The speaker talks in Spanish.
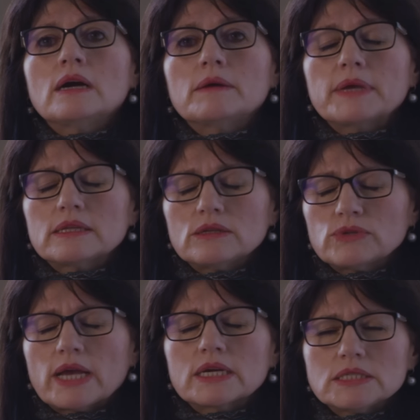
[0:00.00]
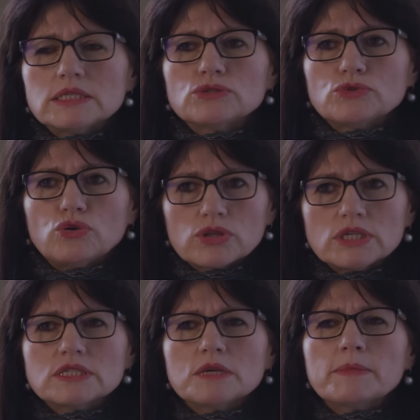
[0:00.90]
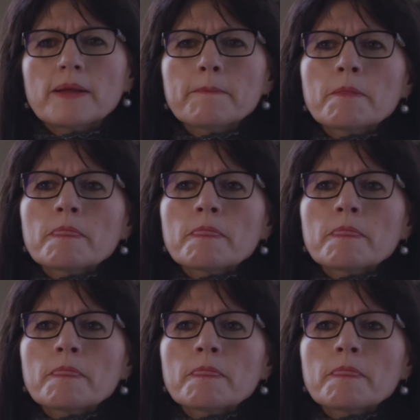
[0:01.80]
había tenido una crisis gordísima